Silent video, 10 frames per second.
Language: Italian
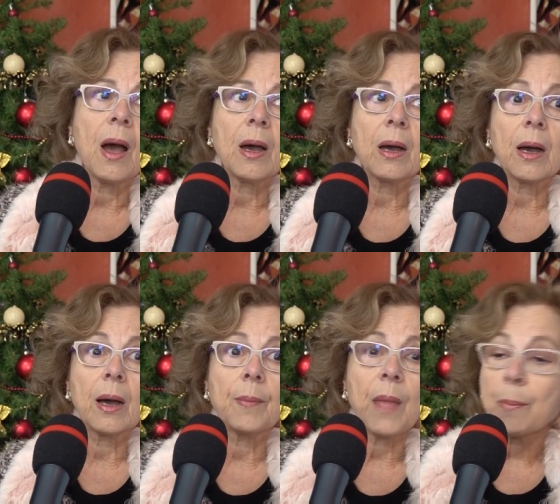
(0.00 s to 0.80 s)

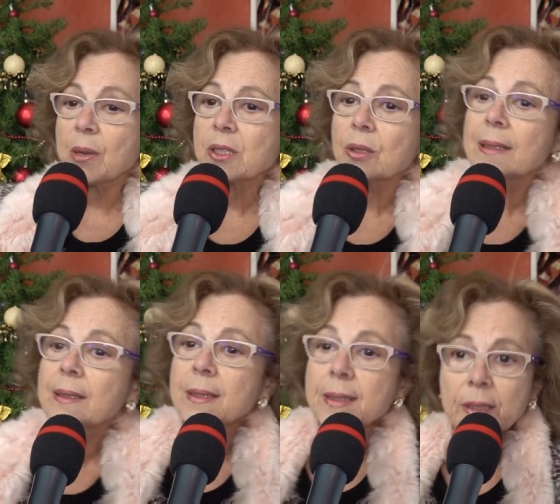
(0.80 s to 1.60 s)
ha posto
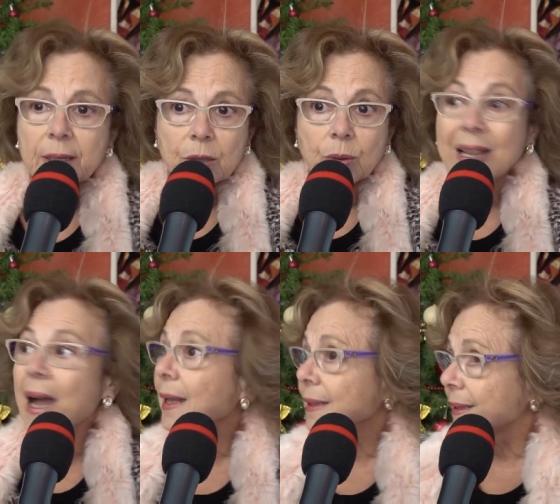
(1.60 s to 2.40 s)
l'attenzione sui
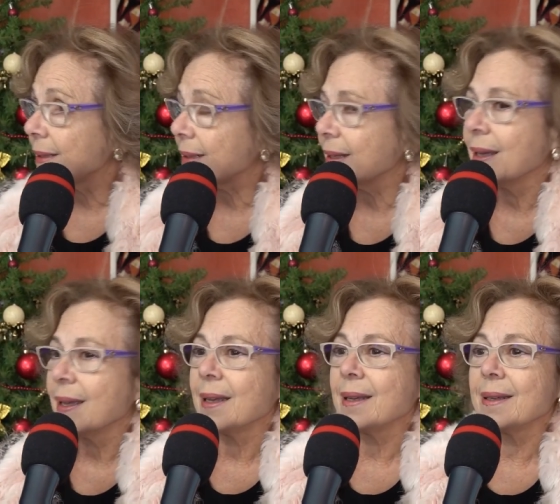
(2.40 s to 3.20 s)
canti,
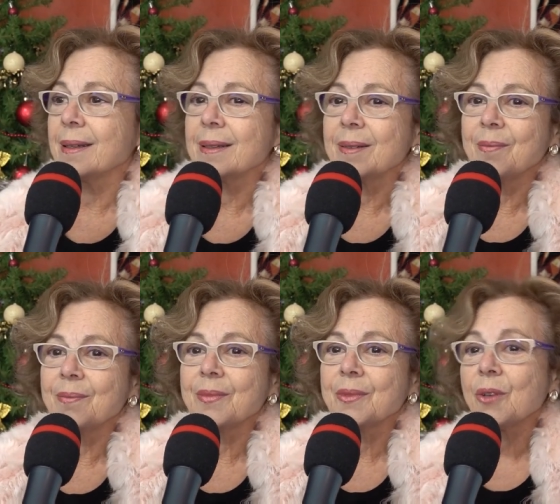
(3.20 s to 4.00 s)

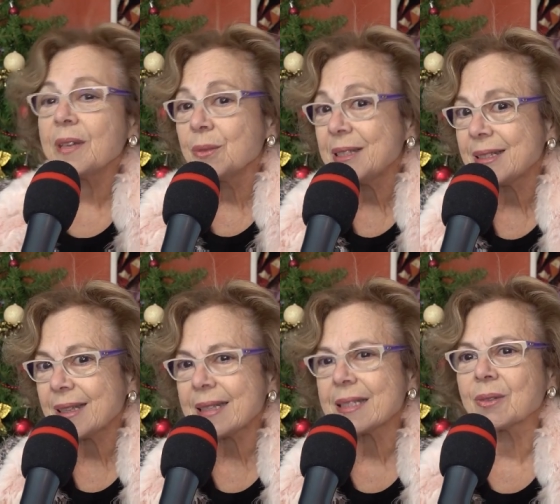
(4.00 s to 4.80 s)
ehm, dove lui
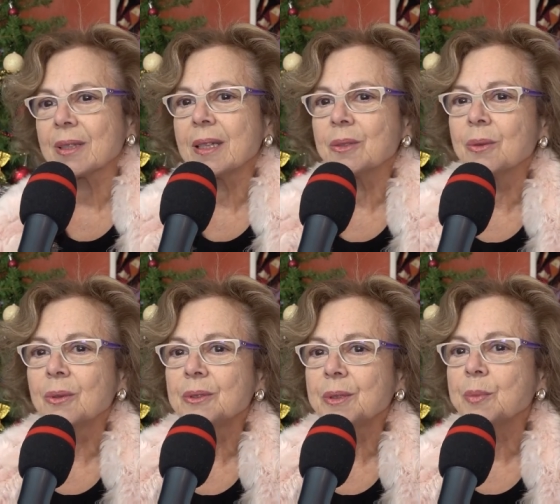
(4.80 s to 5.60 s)
stesso ha dato un
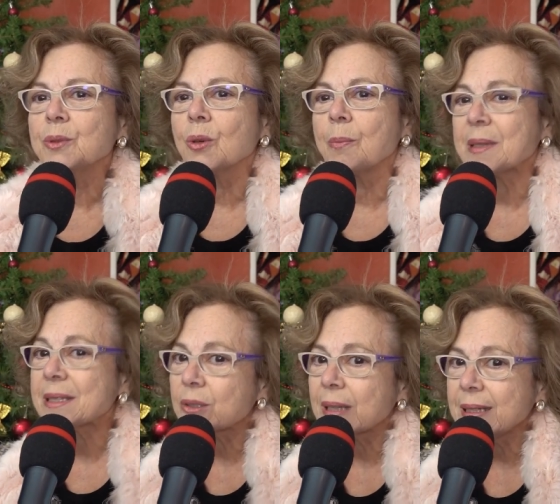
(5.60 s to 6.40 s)
contributo contributo
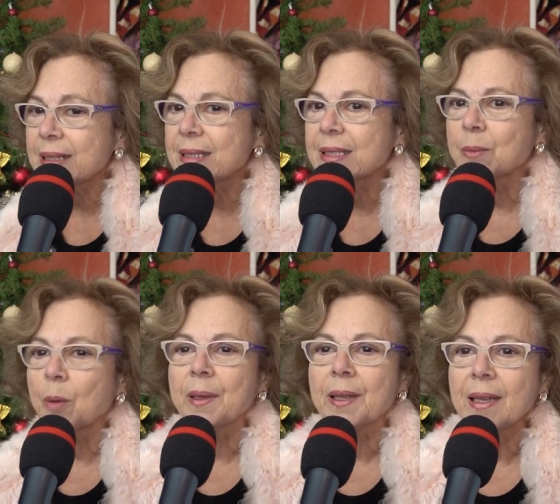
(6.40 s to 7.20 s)

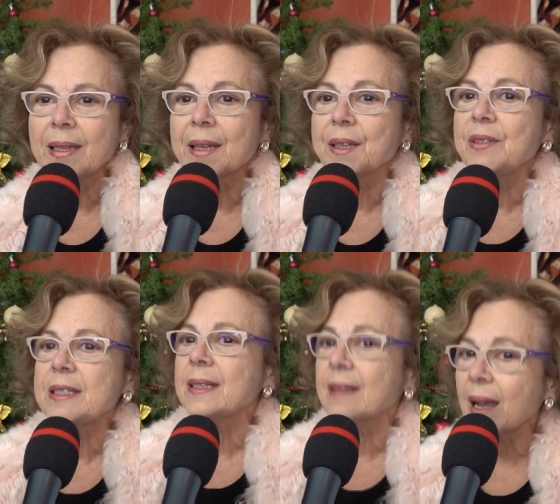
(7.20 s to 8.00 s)
personalissimo perché li ha
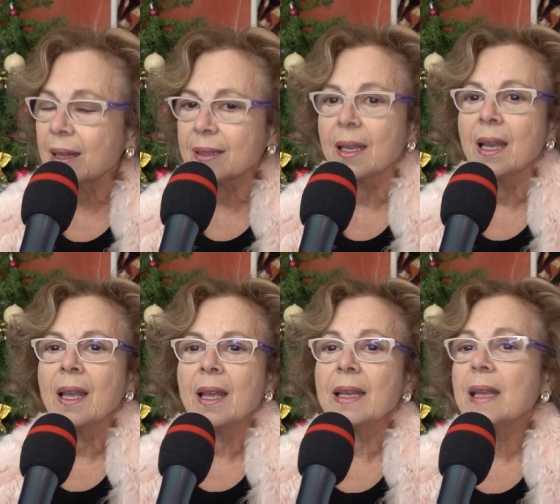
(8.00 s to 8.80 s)
rivisitati
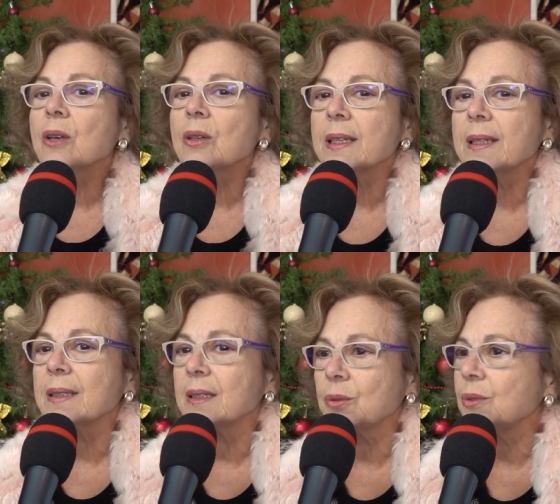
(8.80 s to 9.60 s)
e li ha
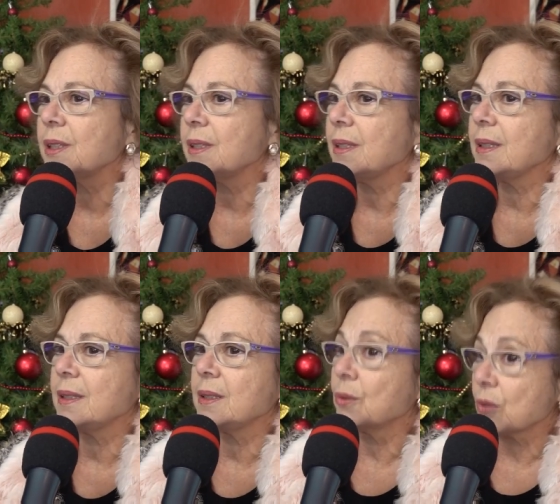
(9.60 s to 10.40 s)
corredati tutti
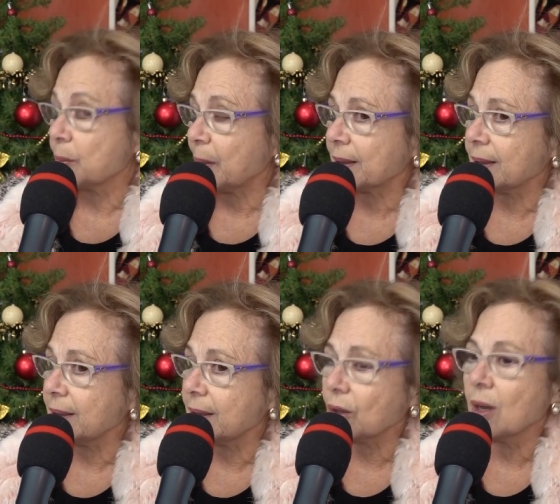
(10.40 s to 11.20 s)
di, di uno
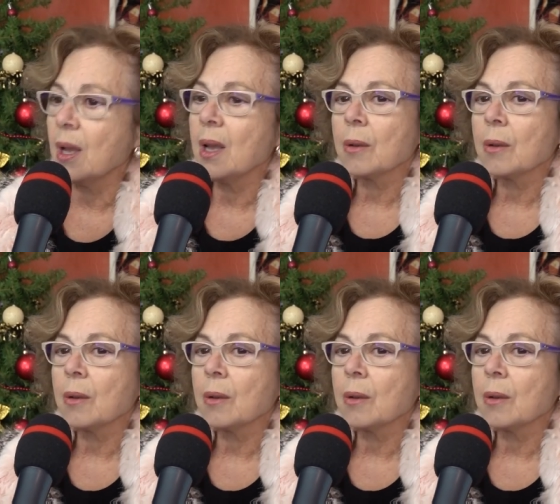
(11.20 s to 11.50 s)
spartito.